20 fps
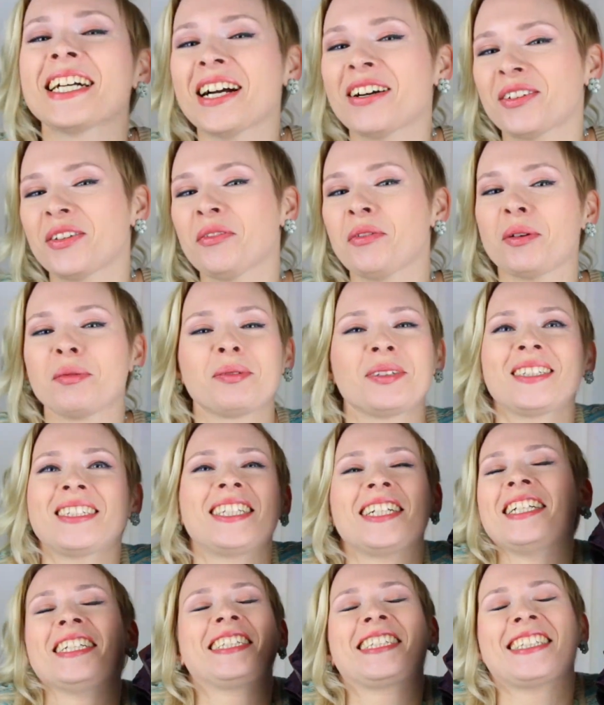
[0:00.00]
как-то
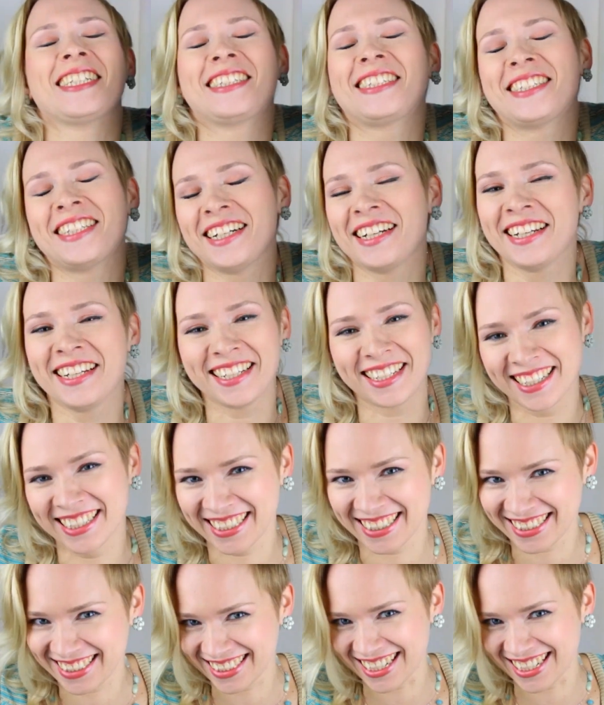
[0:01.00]
33!